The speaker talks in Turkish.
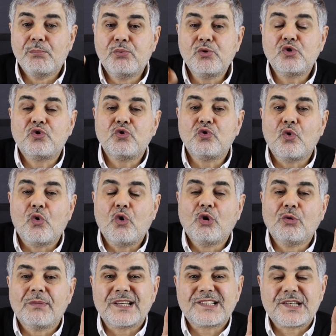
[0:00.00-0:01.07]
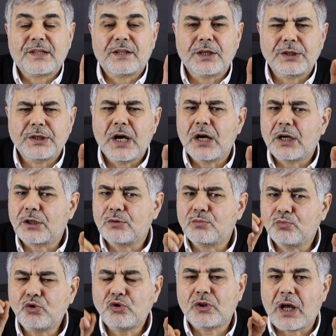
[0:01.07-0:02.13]
bugün olmasa da yarın
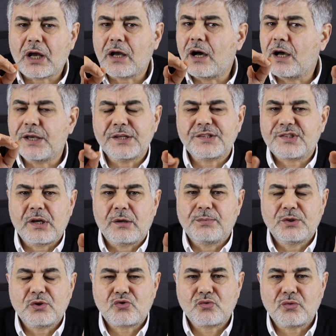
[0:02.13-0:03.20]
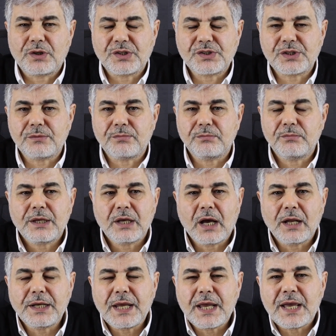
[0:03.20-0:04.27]
mutlaka hesabını soracağım.
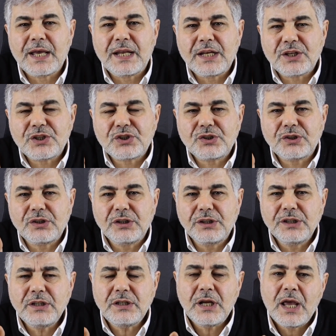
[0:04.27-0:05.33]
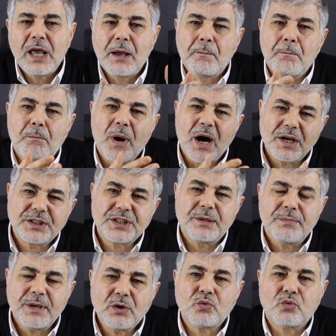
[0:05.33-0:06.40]
Yani eleştirinin
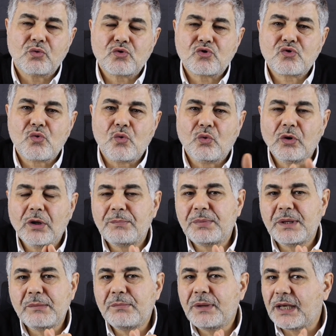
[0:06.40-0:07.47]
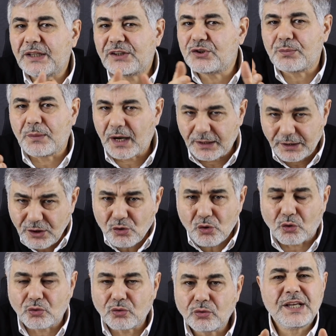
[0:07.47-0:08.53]
mahkeme konusu olabilme ihtimali
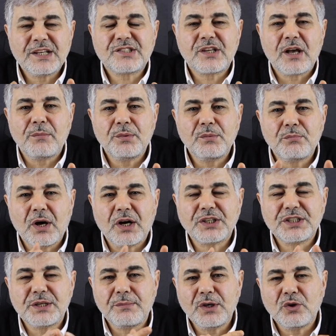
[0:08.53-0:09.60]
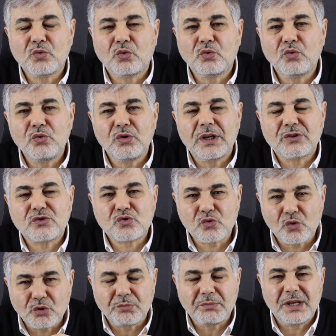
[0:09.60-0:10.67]
yok. Hesabı mahkeme yoluyla
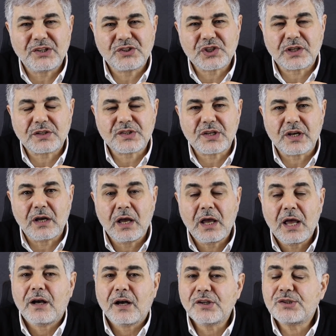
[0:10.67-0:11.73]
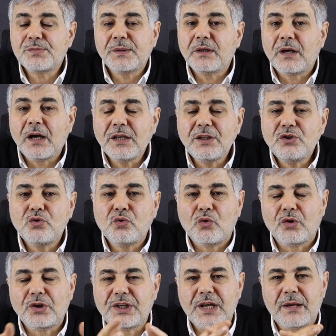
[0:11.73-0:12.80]
sormayacaksa acaba hangi
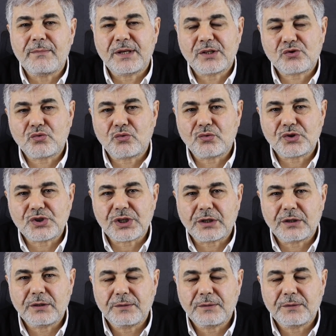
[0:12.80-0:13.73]
yöntemle soracak?